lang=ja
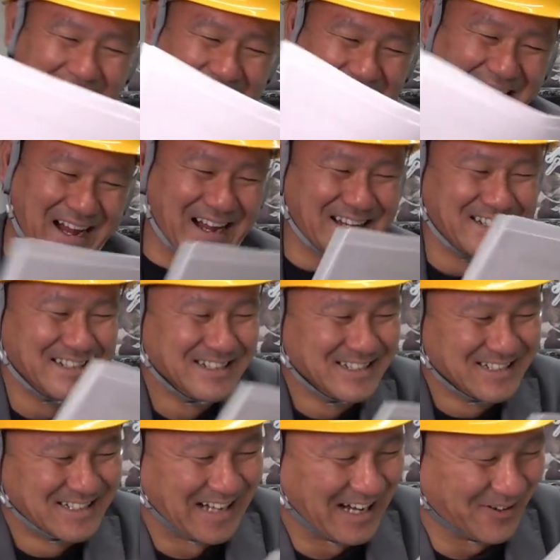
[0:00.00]
あ
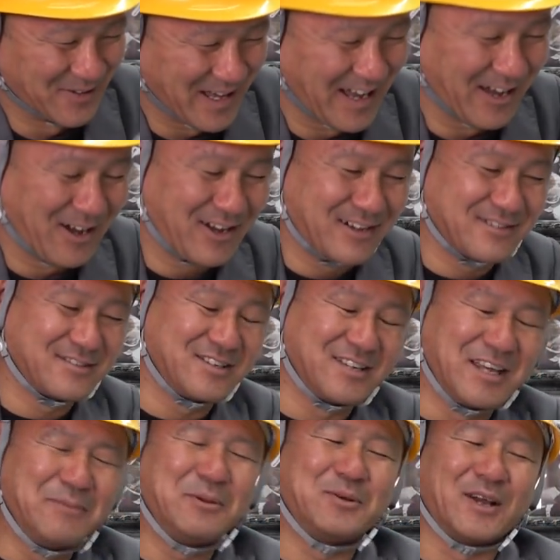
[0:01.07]
のね、
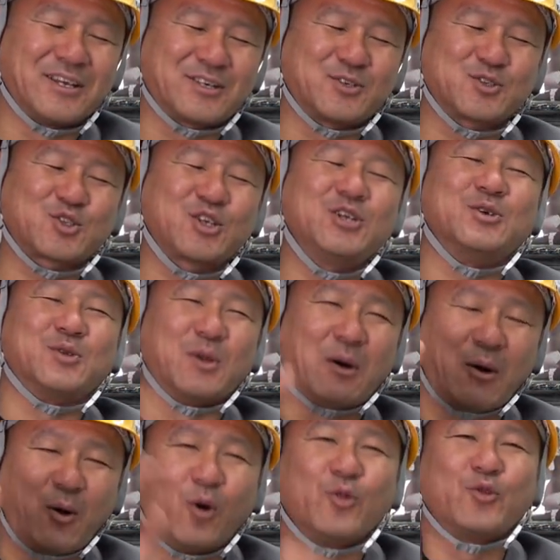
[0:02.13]
レベルが低すぎるんだ
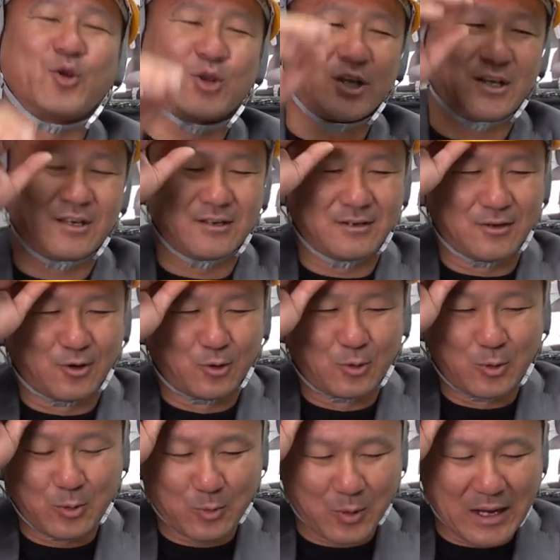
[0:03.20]
わ、本当に。
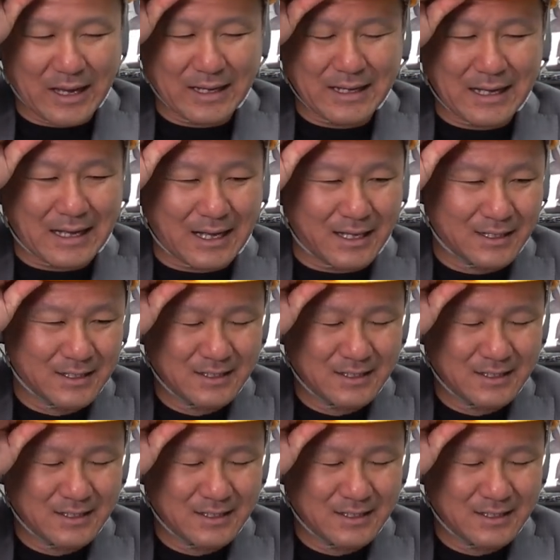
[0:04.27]
お前が、